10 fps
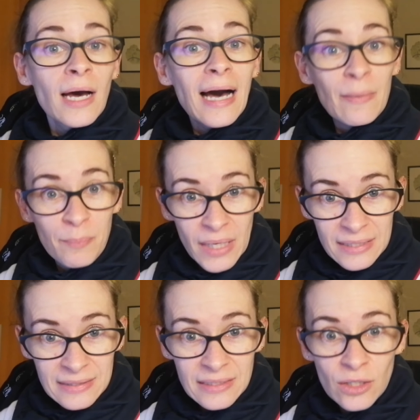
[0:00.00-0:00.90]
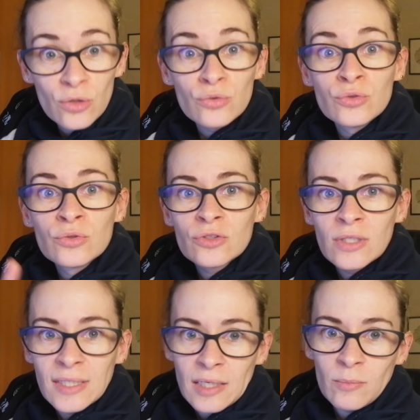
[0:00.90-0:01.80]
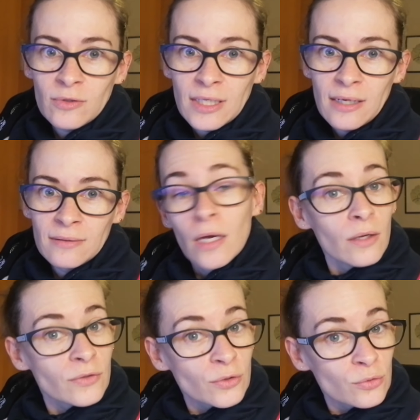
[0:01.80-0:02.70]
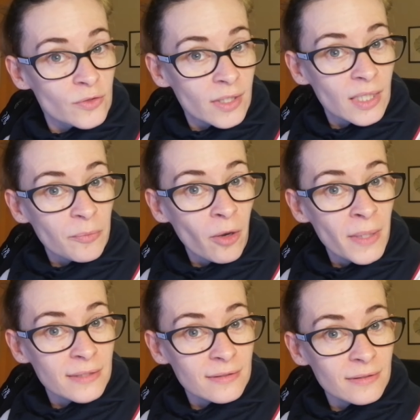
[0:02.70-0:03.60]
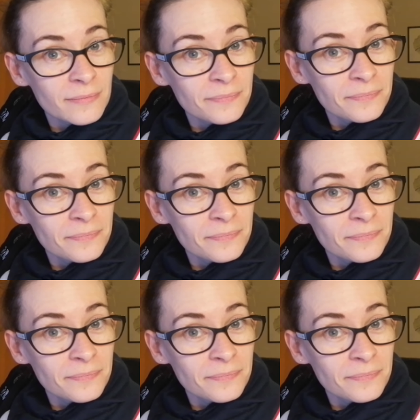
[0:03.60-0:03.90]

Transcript: à partir d'une seule carte mentale. C'est une sacrée promesse,